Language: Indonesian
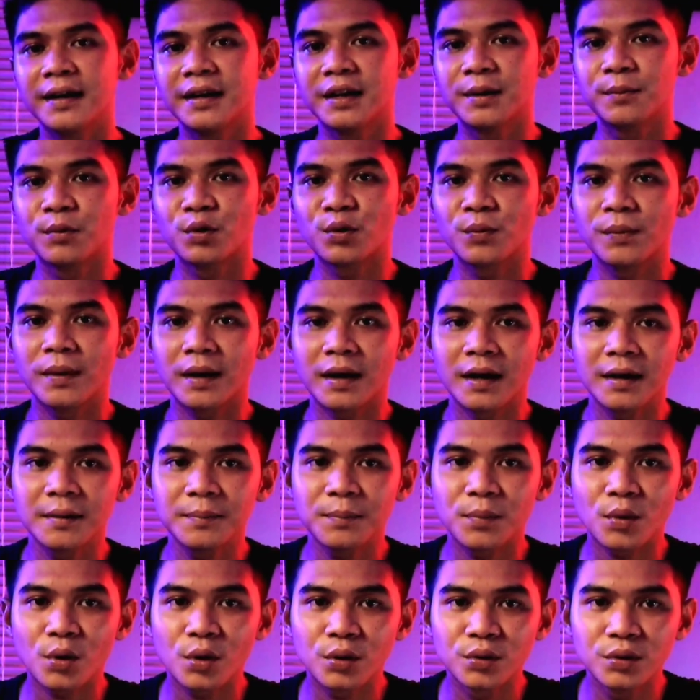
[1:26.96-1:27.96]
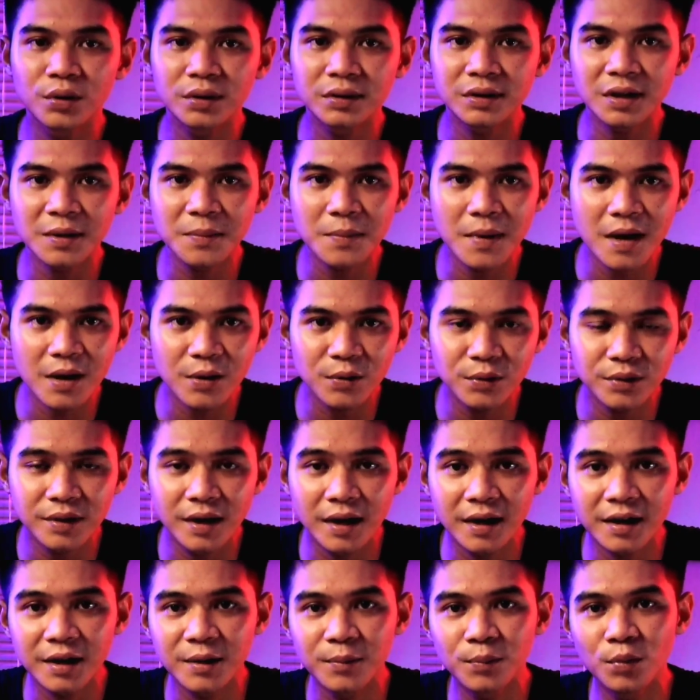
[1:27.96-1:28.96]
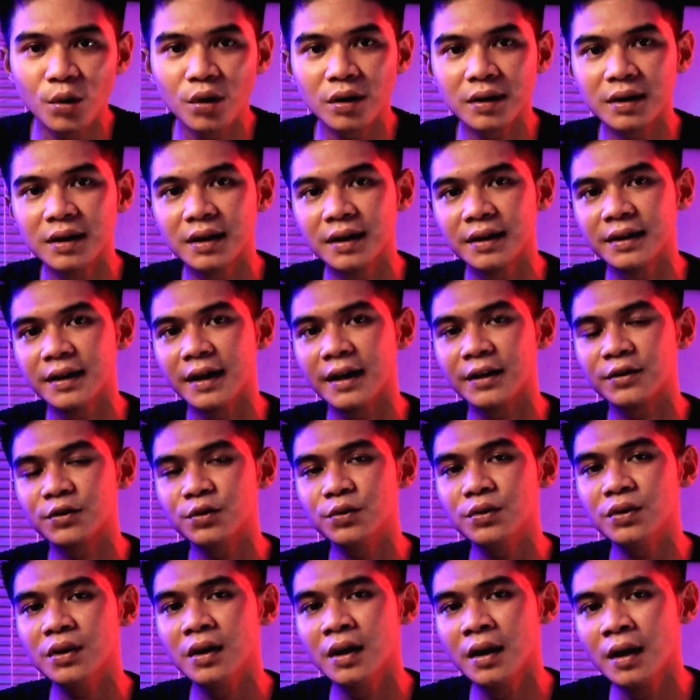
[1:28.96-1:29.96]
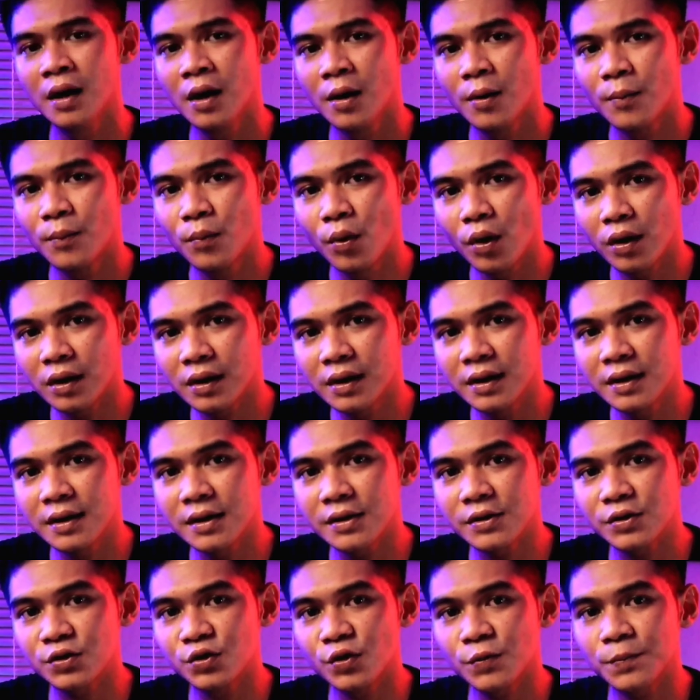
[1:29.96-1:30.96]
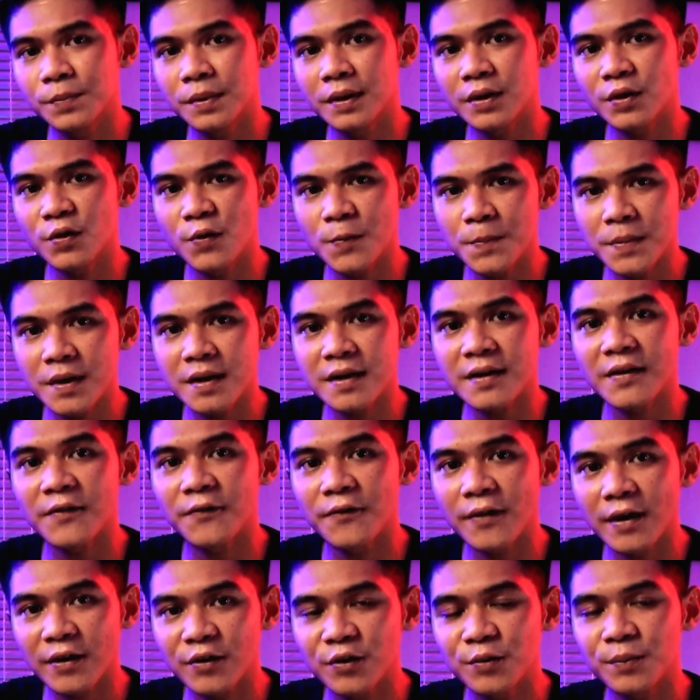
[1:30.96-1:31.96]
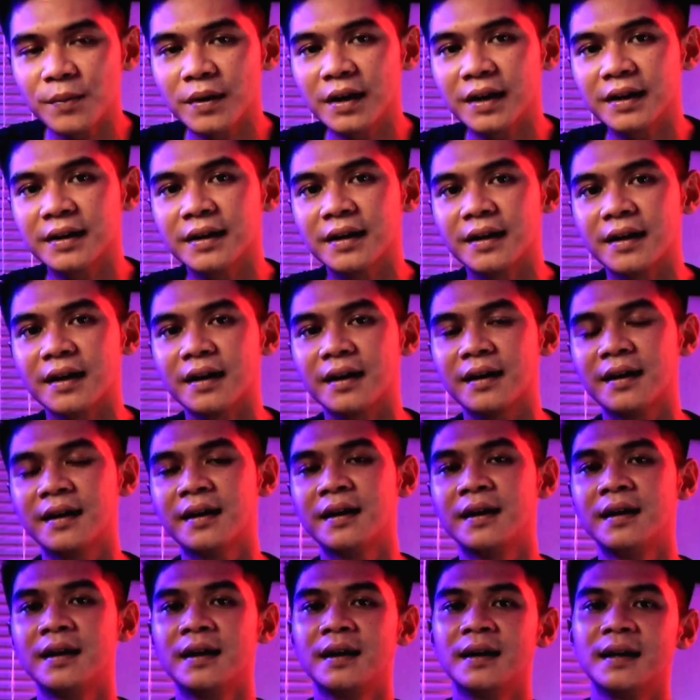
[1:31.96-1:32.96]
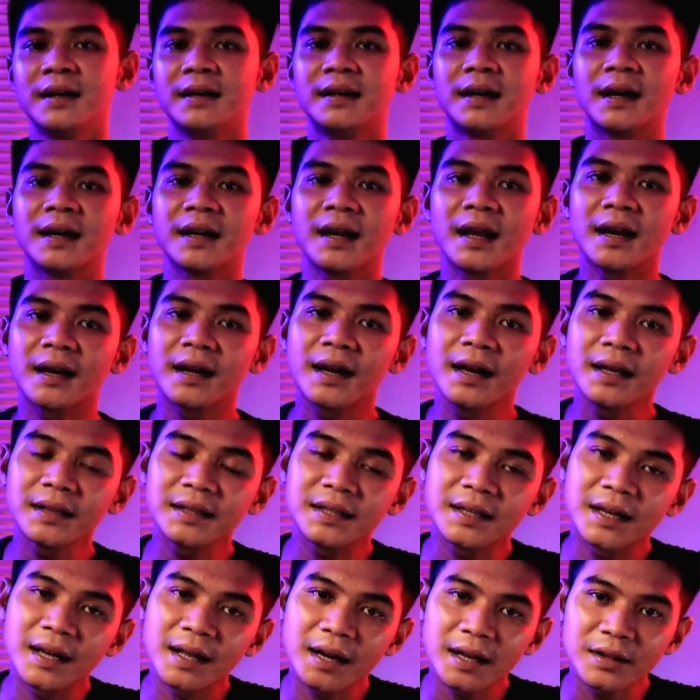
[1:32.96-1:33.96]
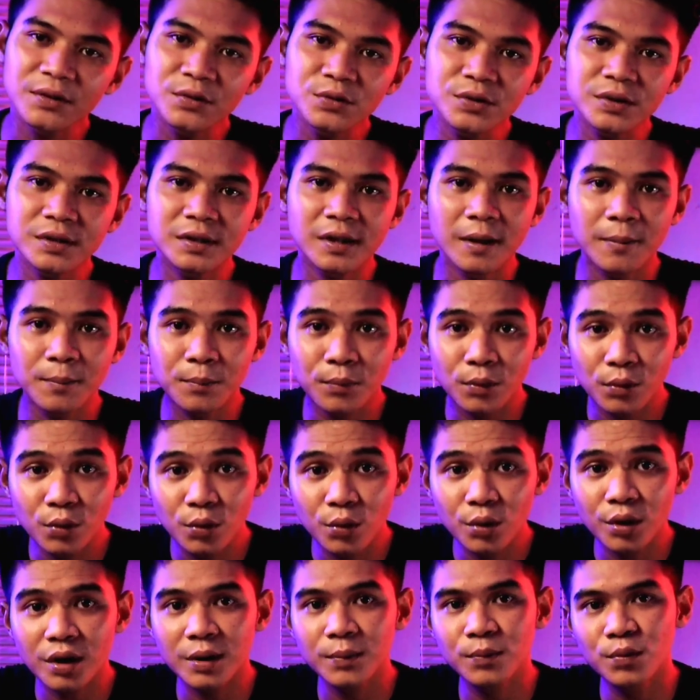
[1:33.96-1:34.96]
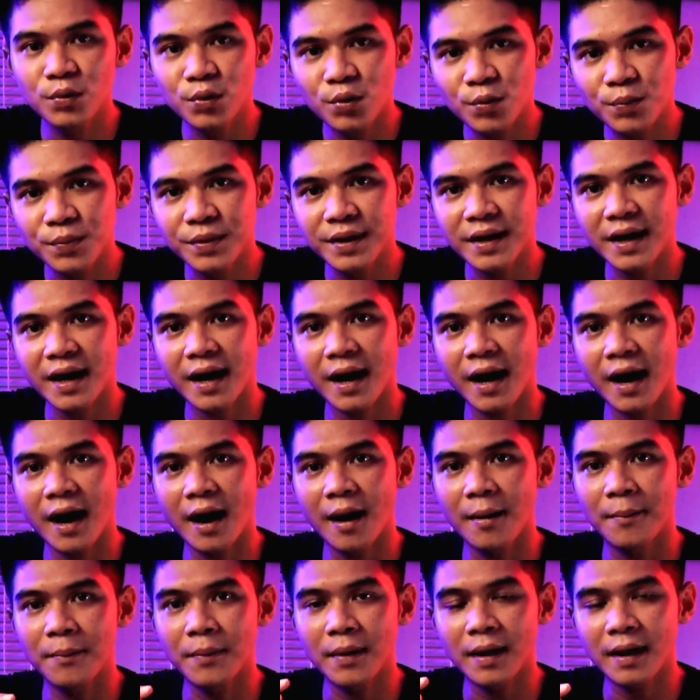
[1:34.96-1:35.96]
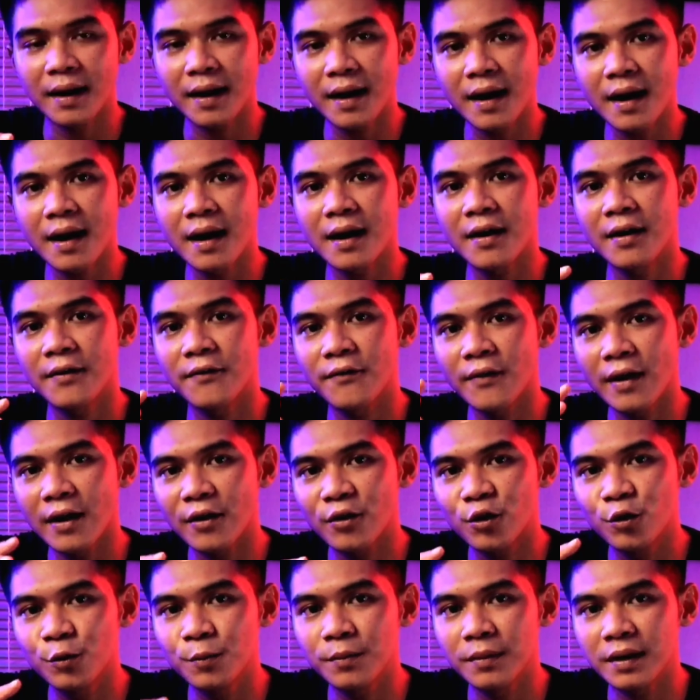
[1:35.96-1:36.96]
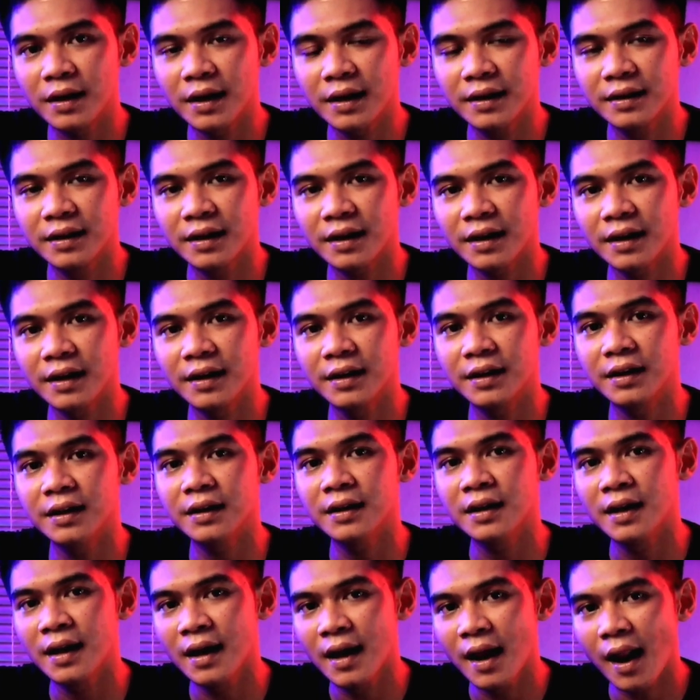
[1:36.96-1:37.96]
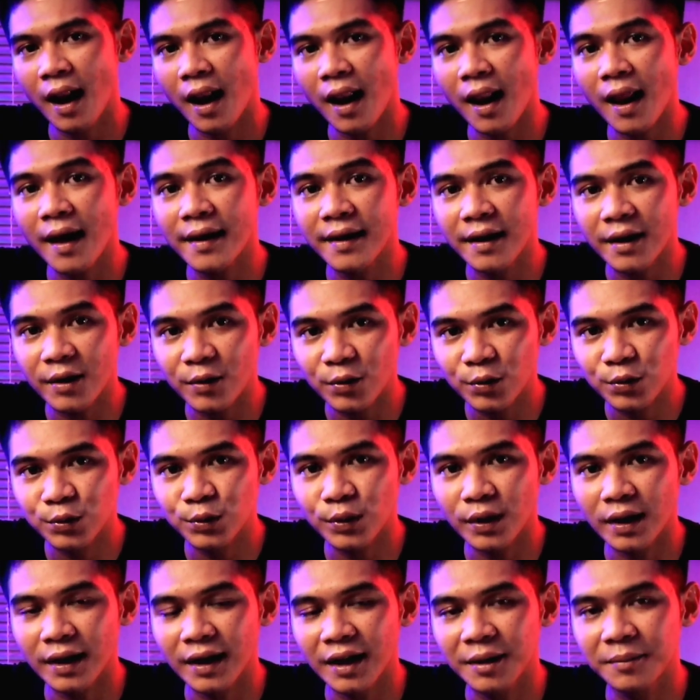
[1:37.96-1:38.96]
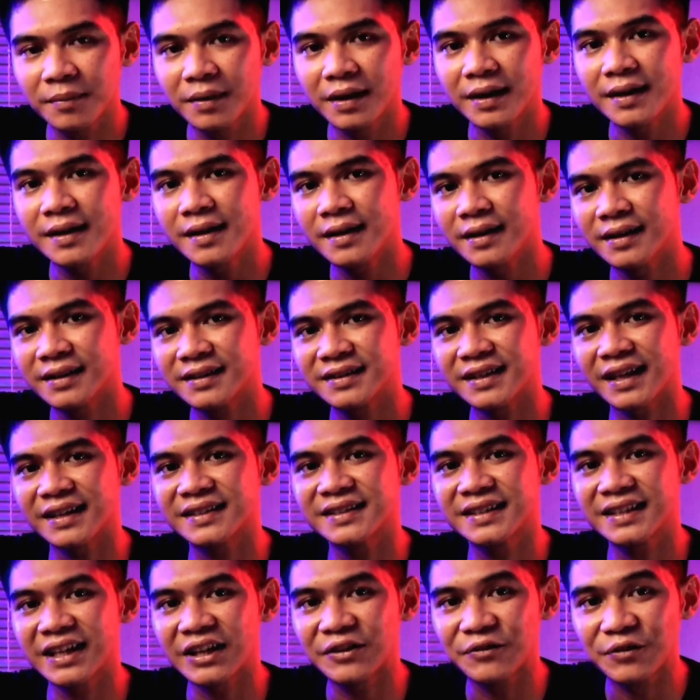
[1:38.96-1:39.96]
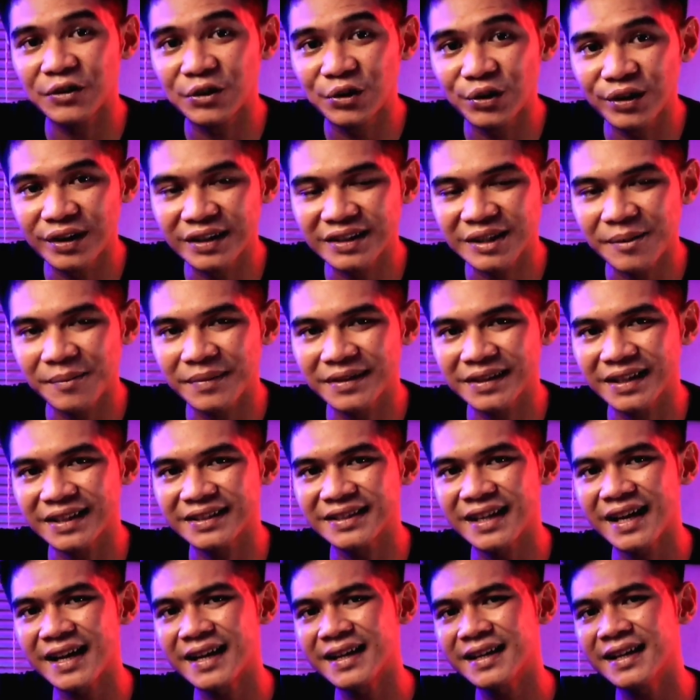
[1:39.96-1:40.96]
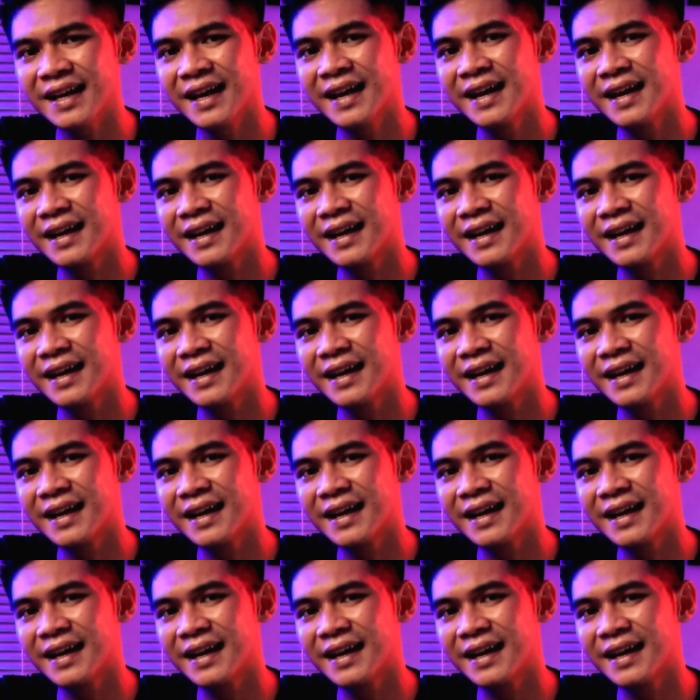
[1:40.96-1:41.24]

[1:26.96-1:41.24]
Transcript: Ini merupakan produk terbaru dari Bolde yaitu Bolde Super Hooper Vacuum Cleaner. Dengan harga Rp360.000, apakah vacuum cleaner ini layak untuk kalian beli. Saksikan video ini sampai selesai.